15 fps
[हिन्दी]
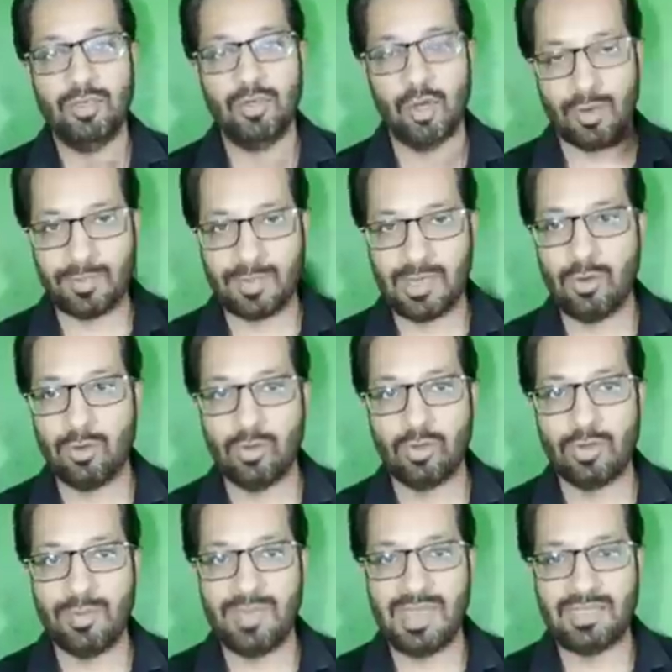यूरोप के लोगों
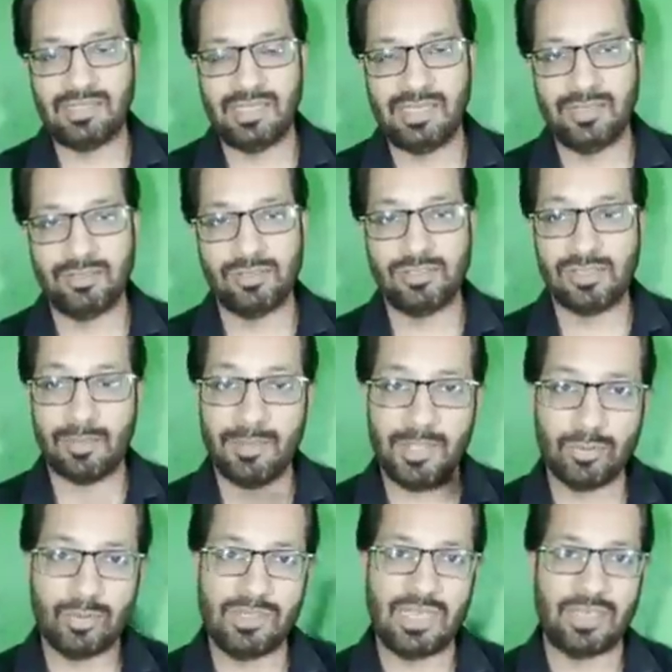को भी आती हैं
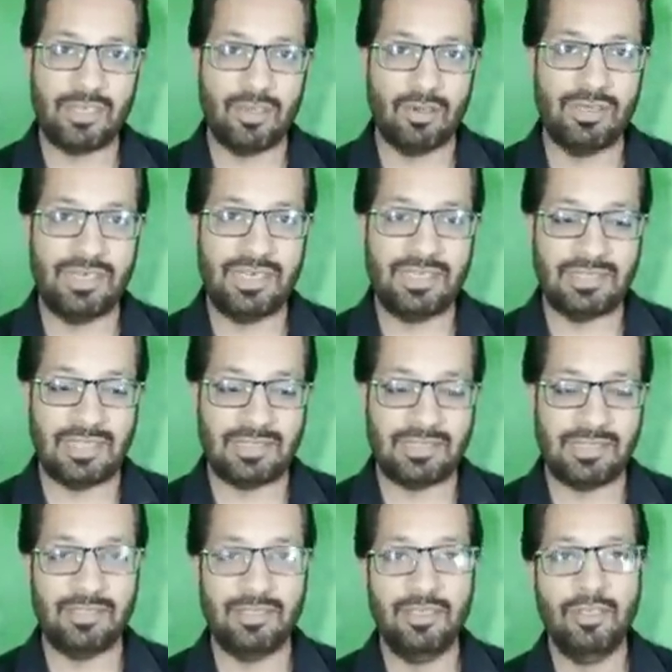सभी दुनिया की हॉलीडेज़
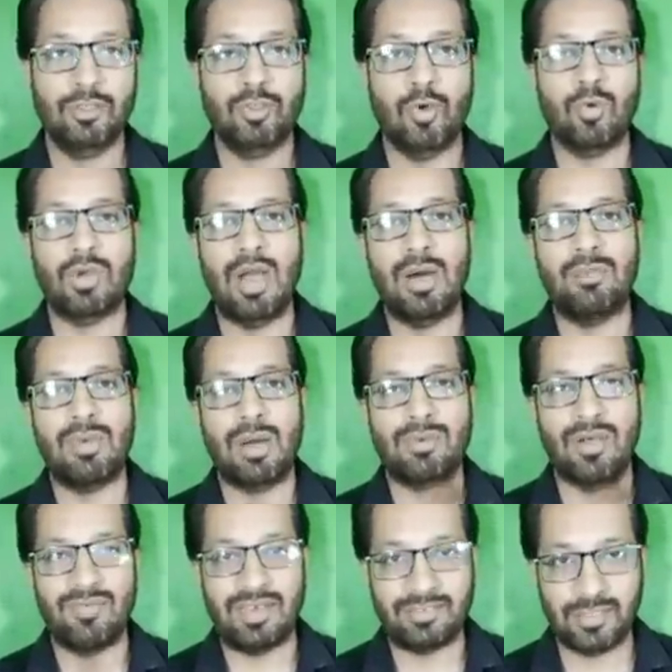आती हैं तो काम
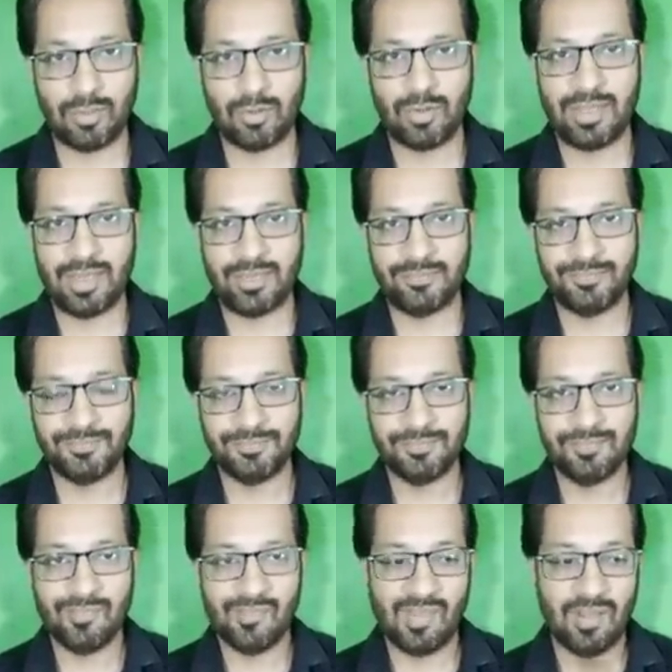आपका वैसे रुक
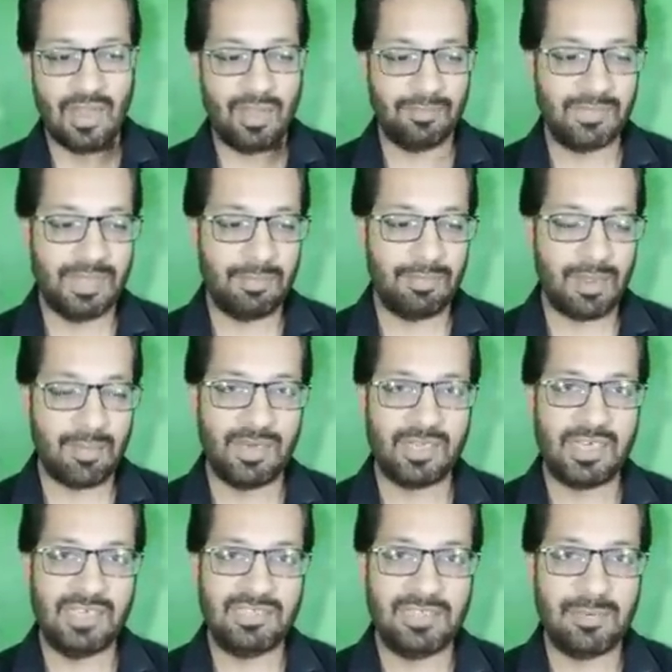गया आपने पेमेंट
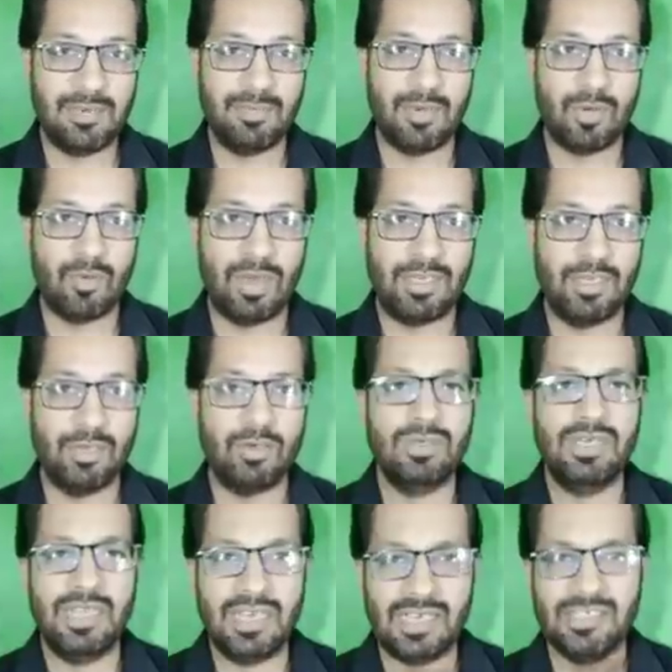कहीं से भी मंगवानी हो
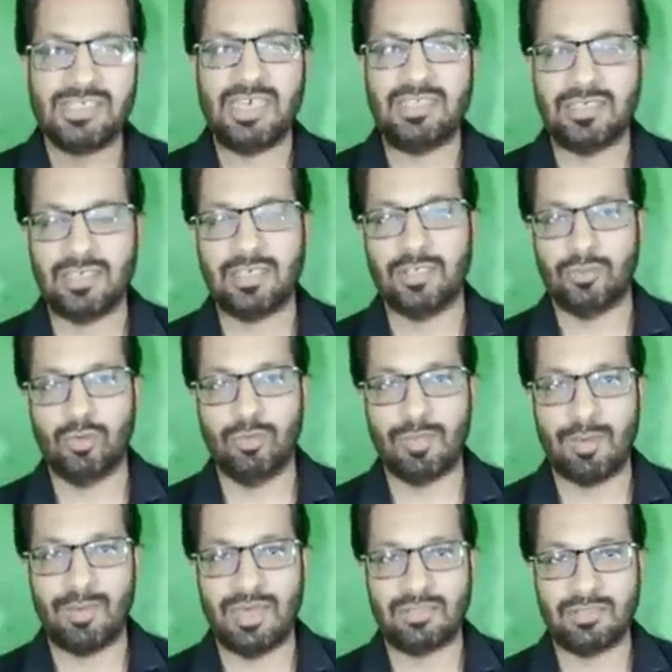लीगल चैनल के थ्रू
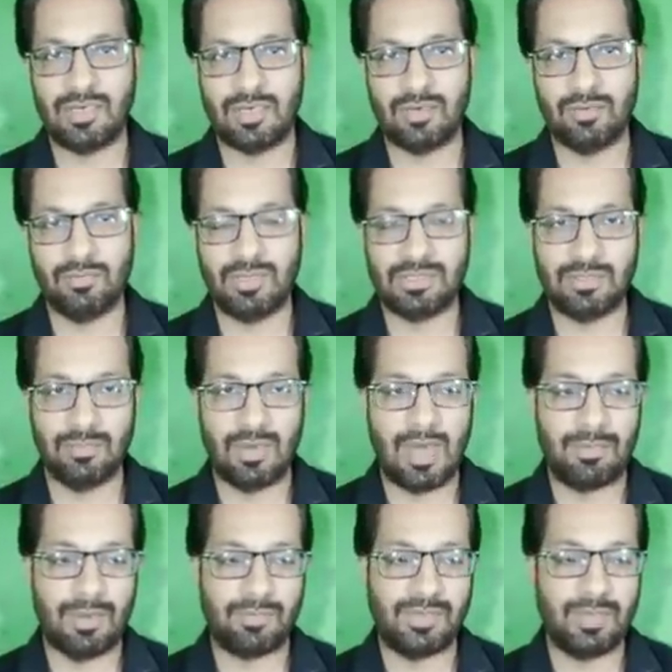मैं बात कर रहा हूँ मतलब
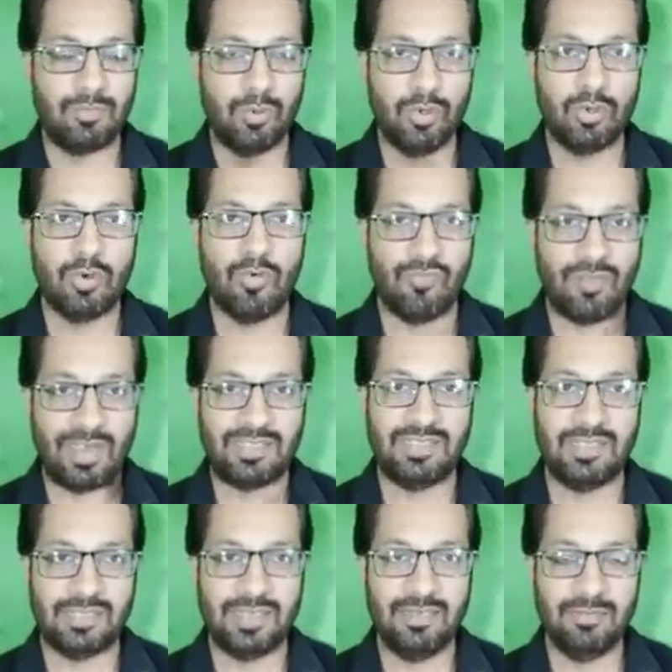आप अपने मुल्क को
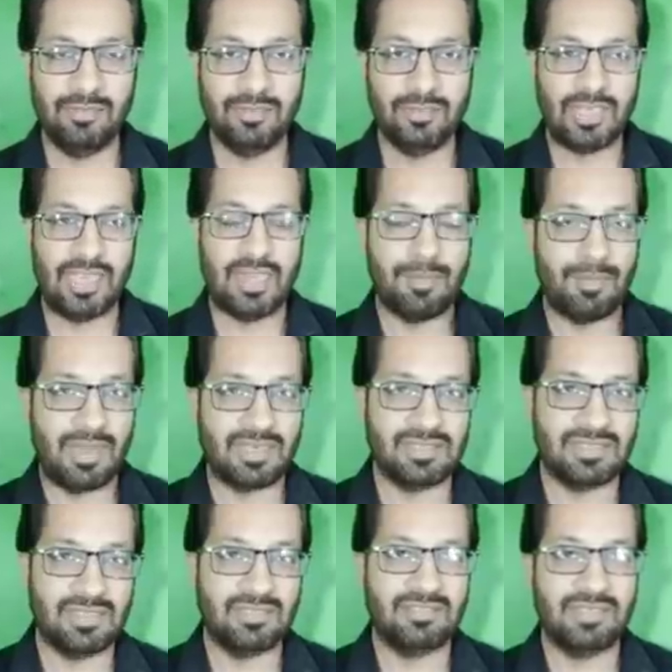फ़ायदा दें चाहे आप
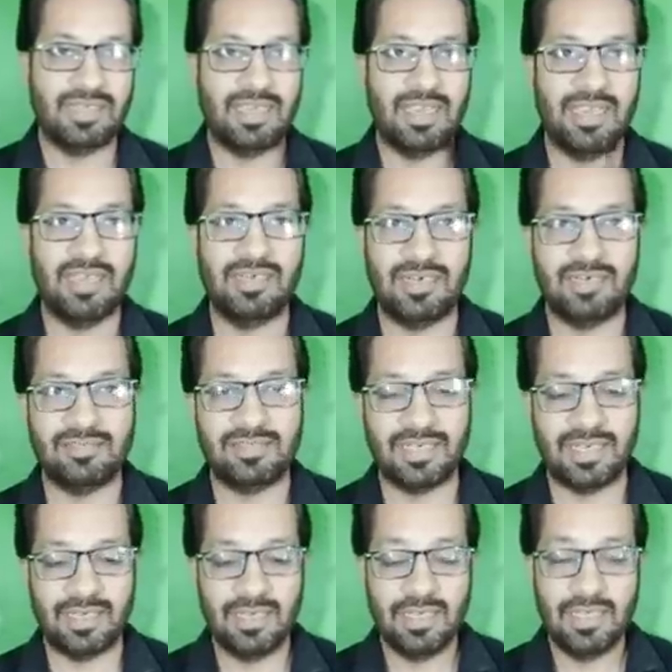पाकिस्तान से हैं इंग्लैंड से
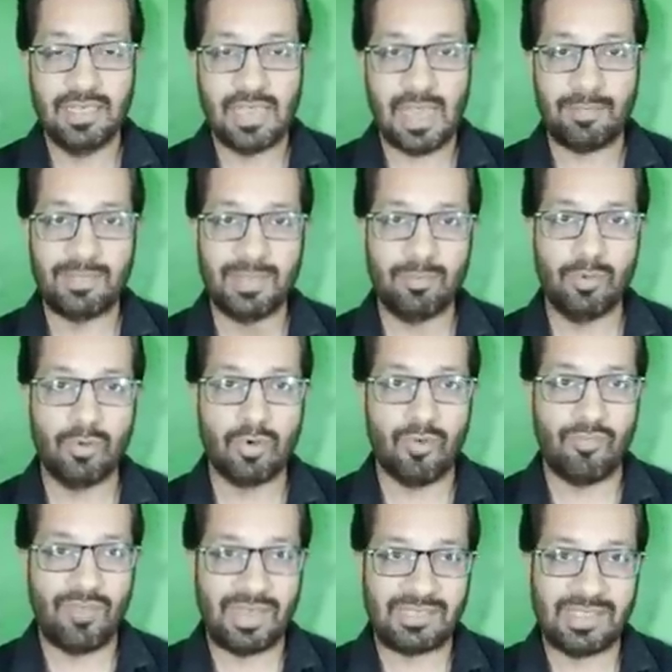हैं अपने मुल्क को
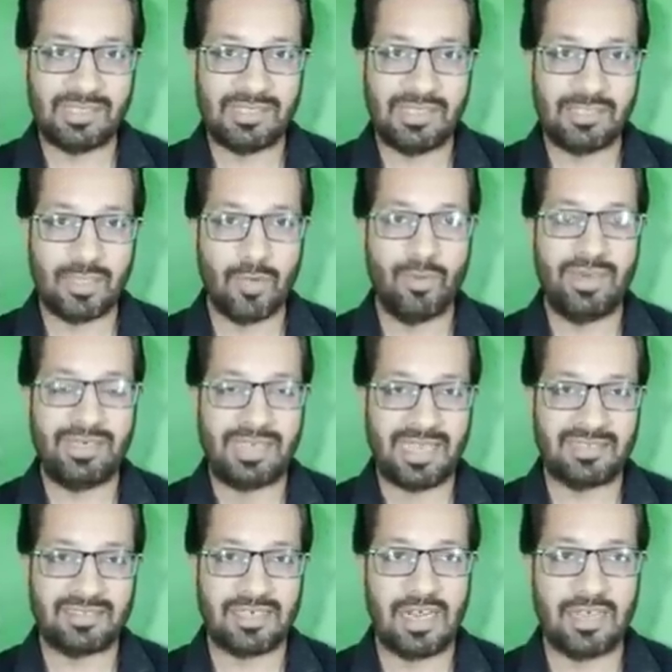फ़ायदा देते हुए
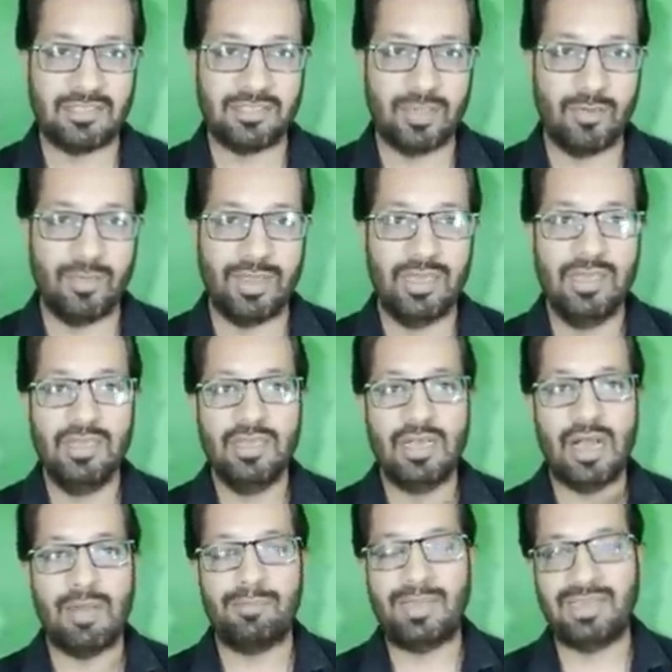टैक्स काटते हुए
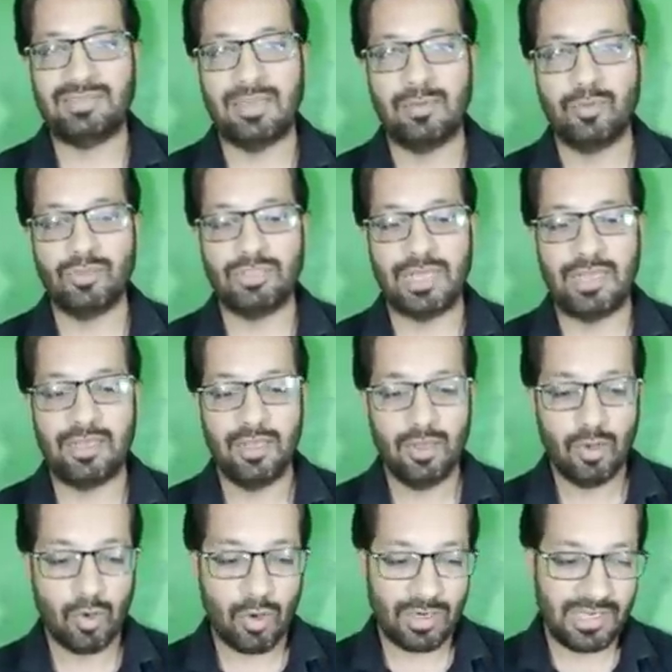आप पैसा पहुँचाएँ
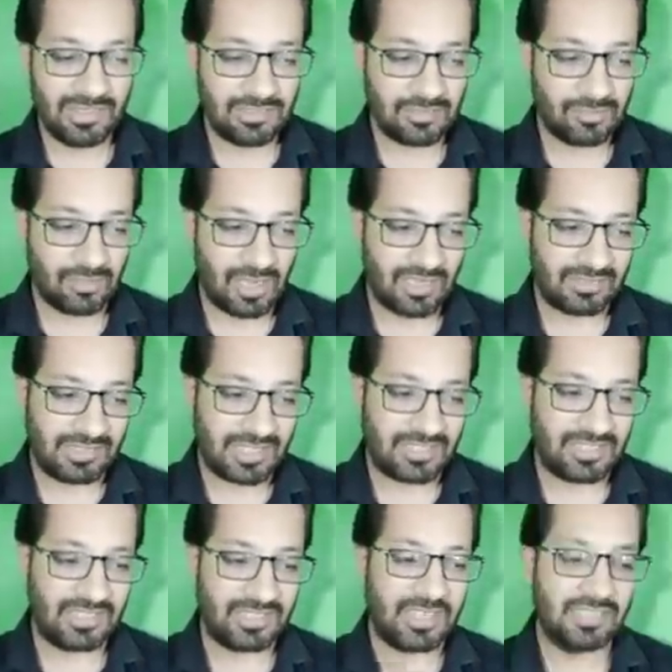और इस
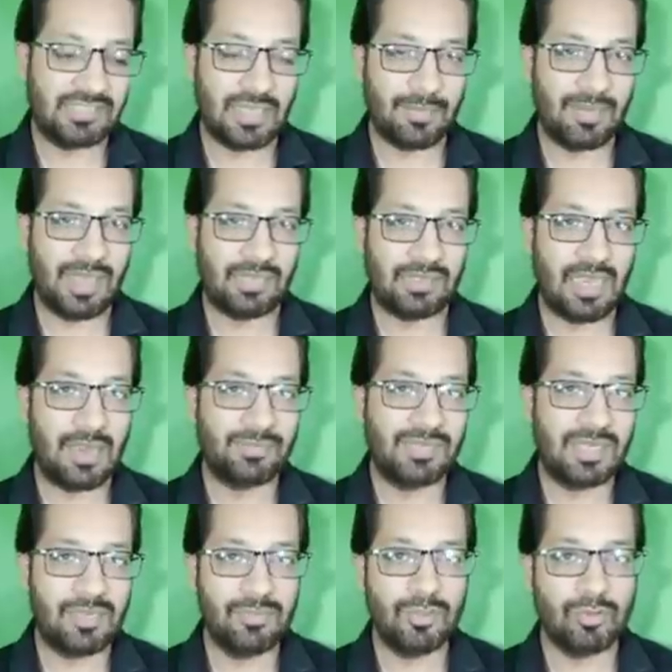ट्रांसैक्शन के दरमियान
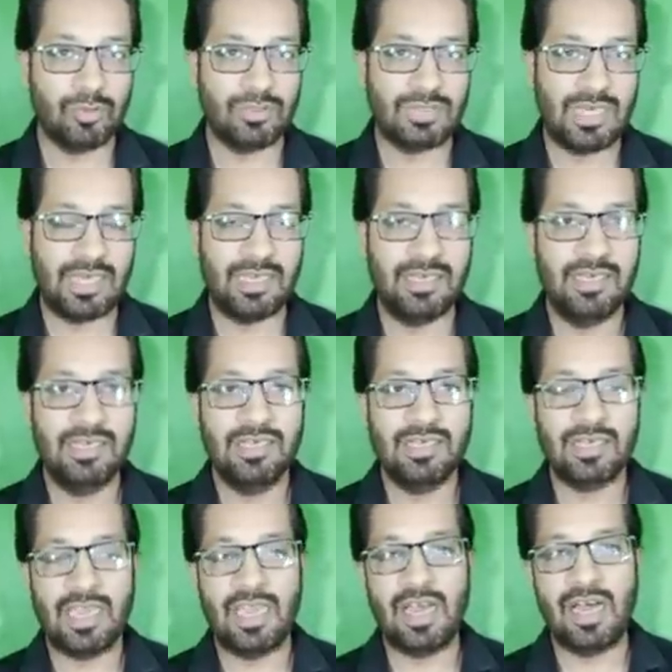आपने कभी सोचा है
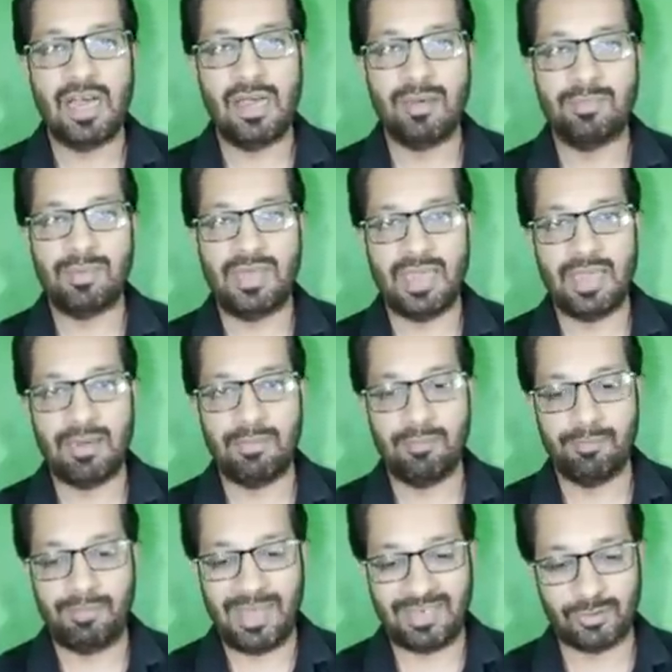कि आपके
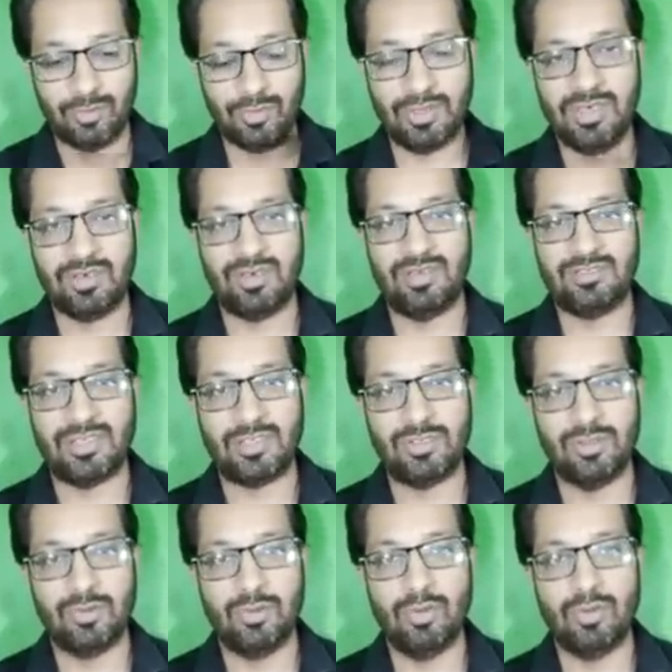पैसों की
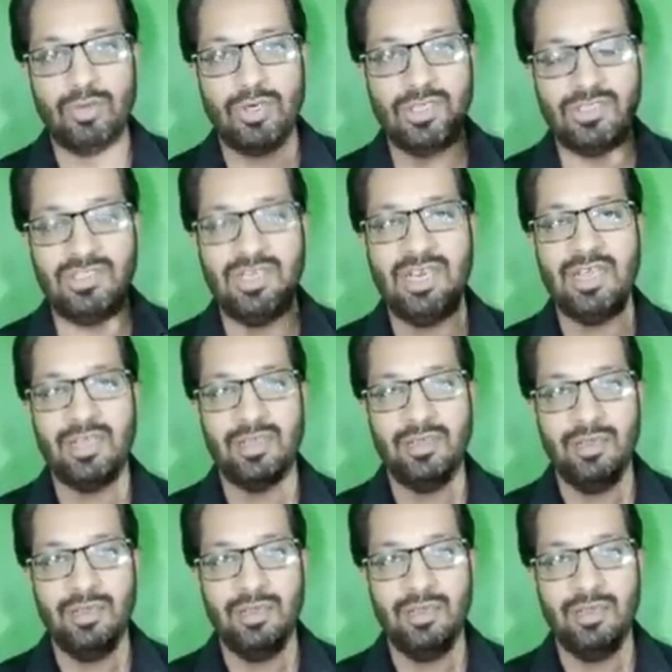ट्रांसैक्शन को कितने